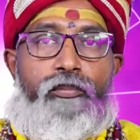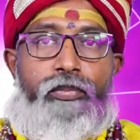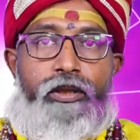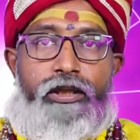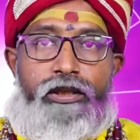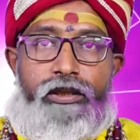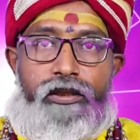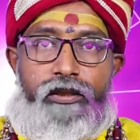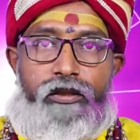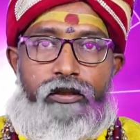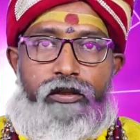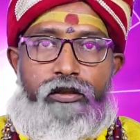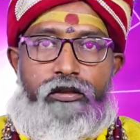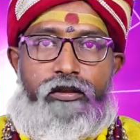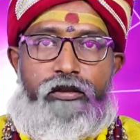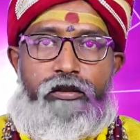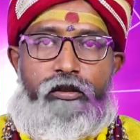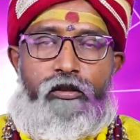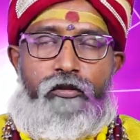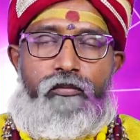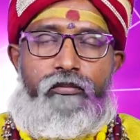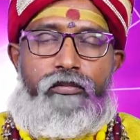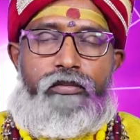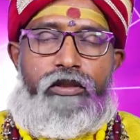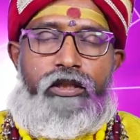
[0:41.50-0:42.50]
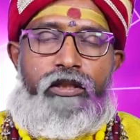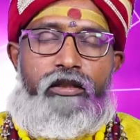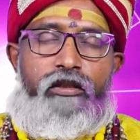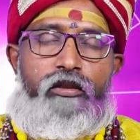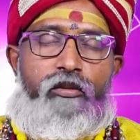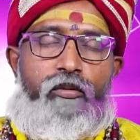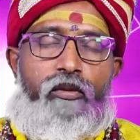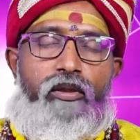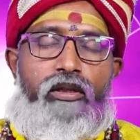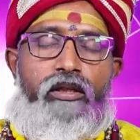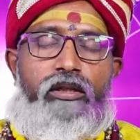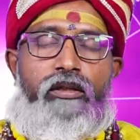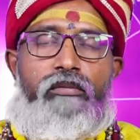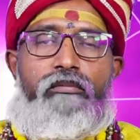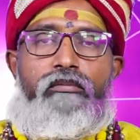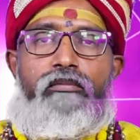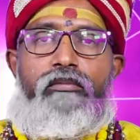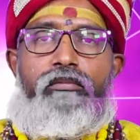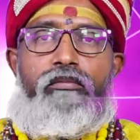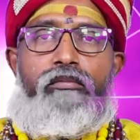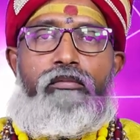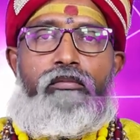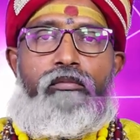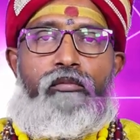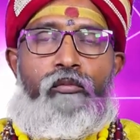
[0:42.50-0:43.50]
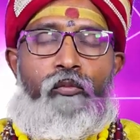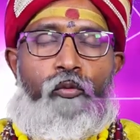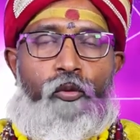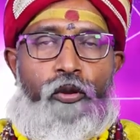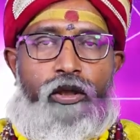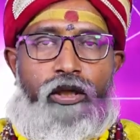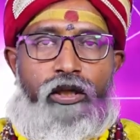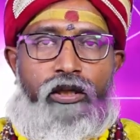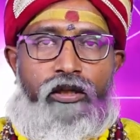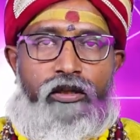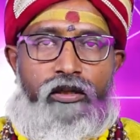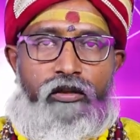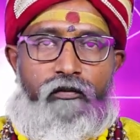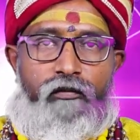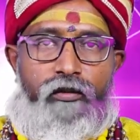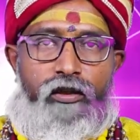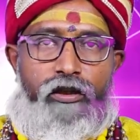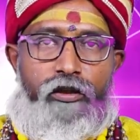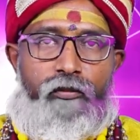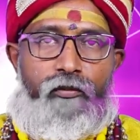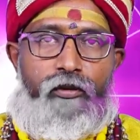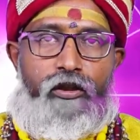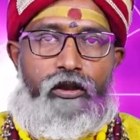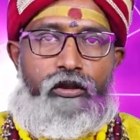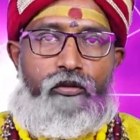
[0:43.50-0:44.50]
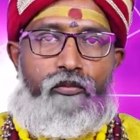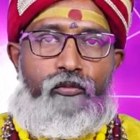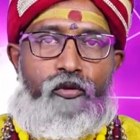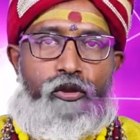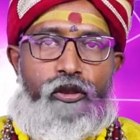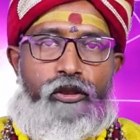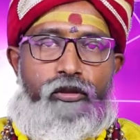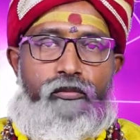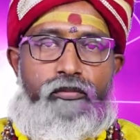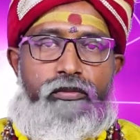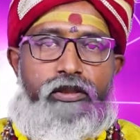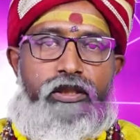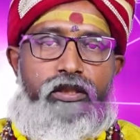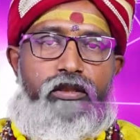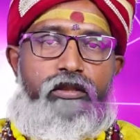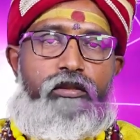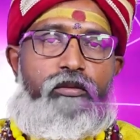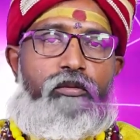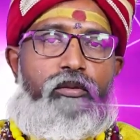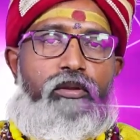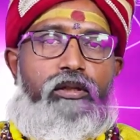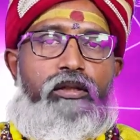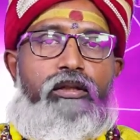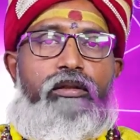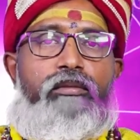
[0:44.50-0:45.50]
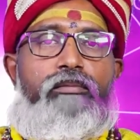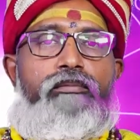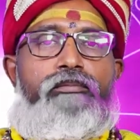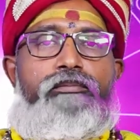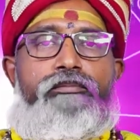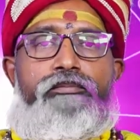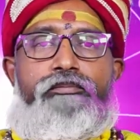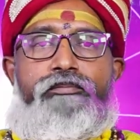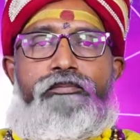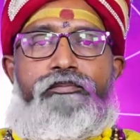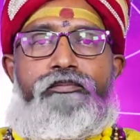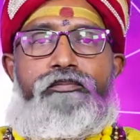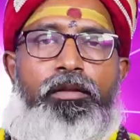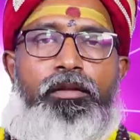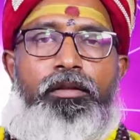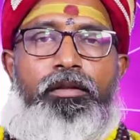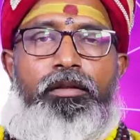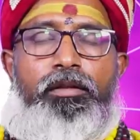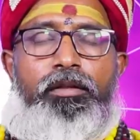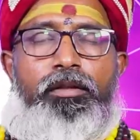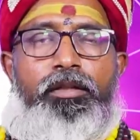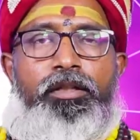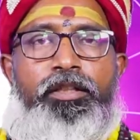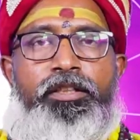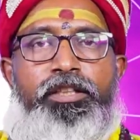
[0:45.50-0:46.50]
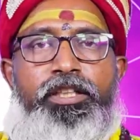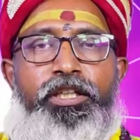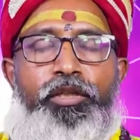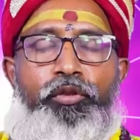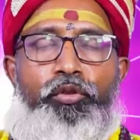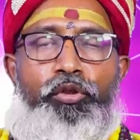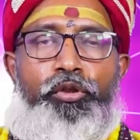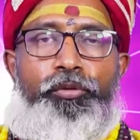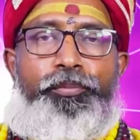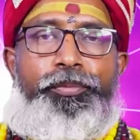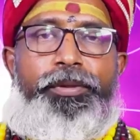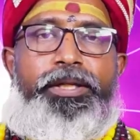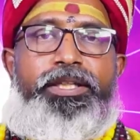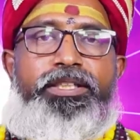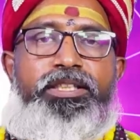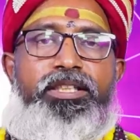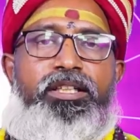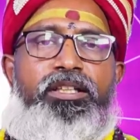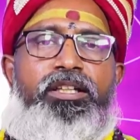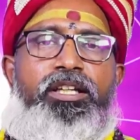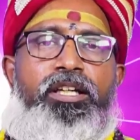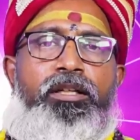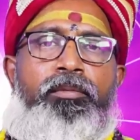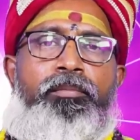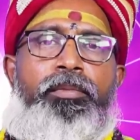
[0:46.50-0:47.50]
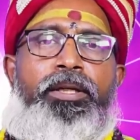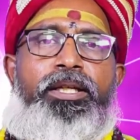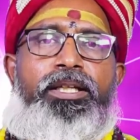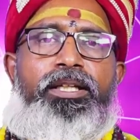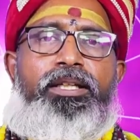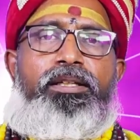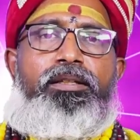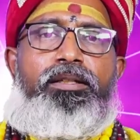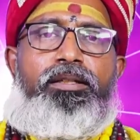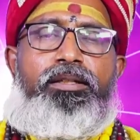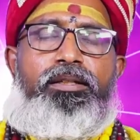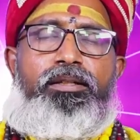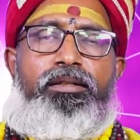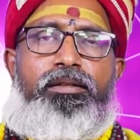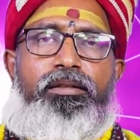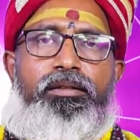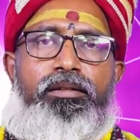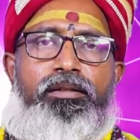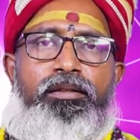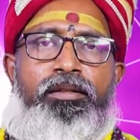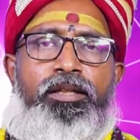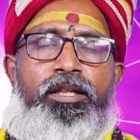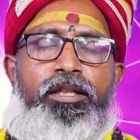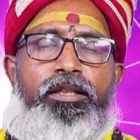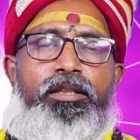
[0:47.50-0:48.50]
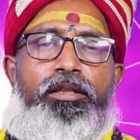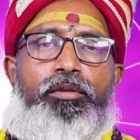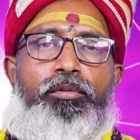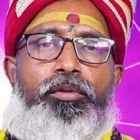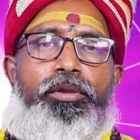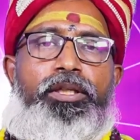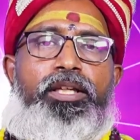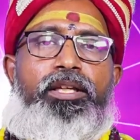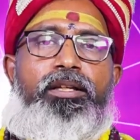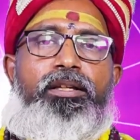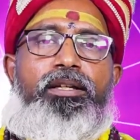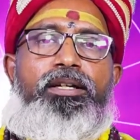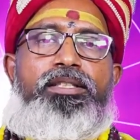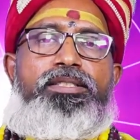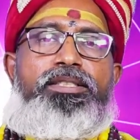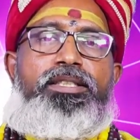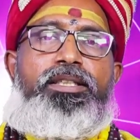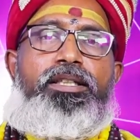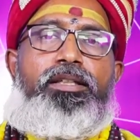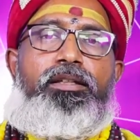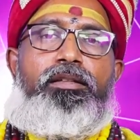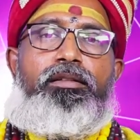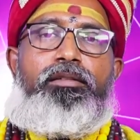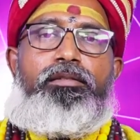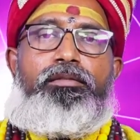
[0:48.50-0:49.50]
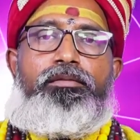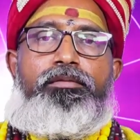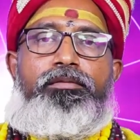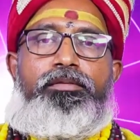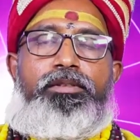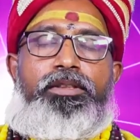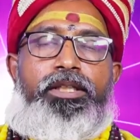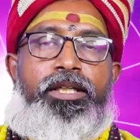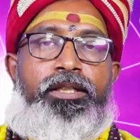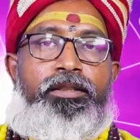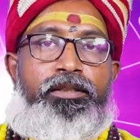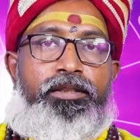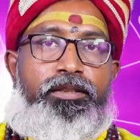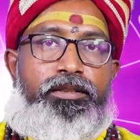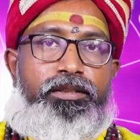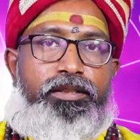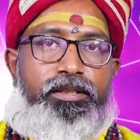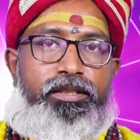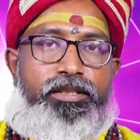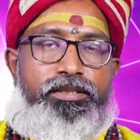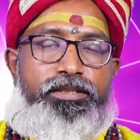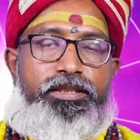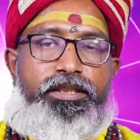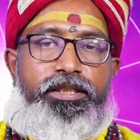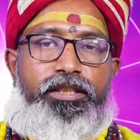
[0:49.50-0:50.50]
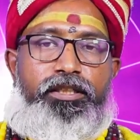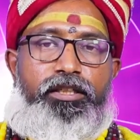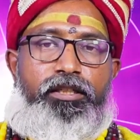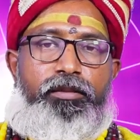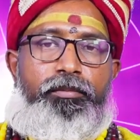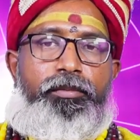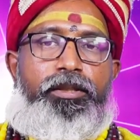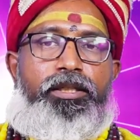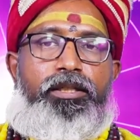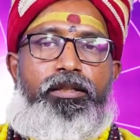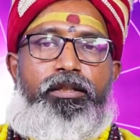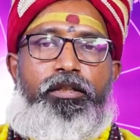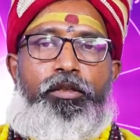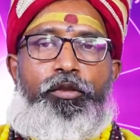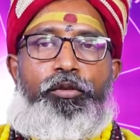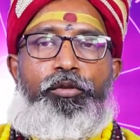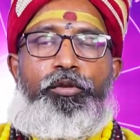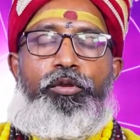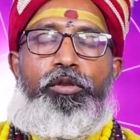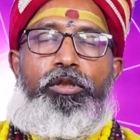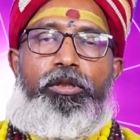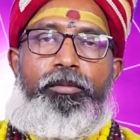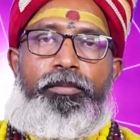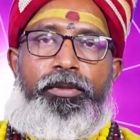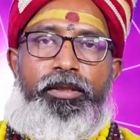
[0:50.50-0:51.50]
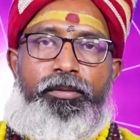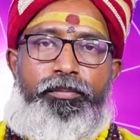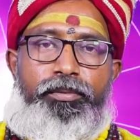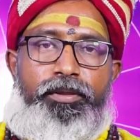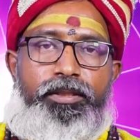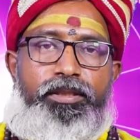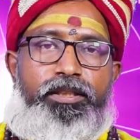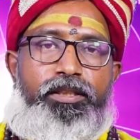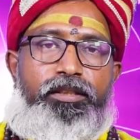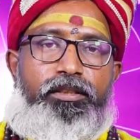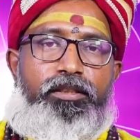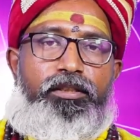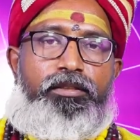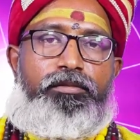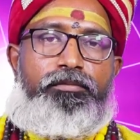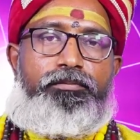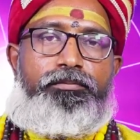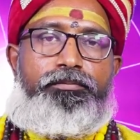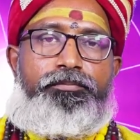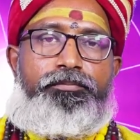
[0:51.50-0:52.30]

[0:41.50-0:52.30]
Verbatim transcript: பரிகாரங்களும் தெரிந்து கொள்ளலாம் முறையான வழிபாடு முறையும் தெரிந்து கொள்ளலாம் இந்த குரு பேஜில் நன்மைகள் நடக்கக்கூடிய ராசிகள் எந்தெந்த ராசிக்கு நன்மைகள் நடக்கும் அப்படின்னு பார்த்தீங்களா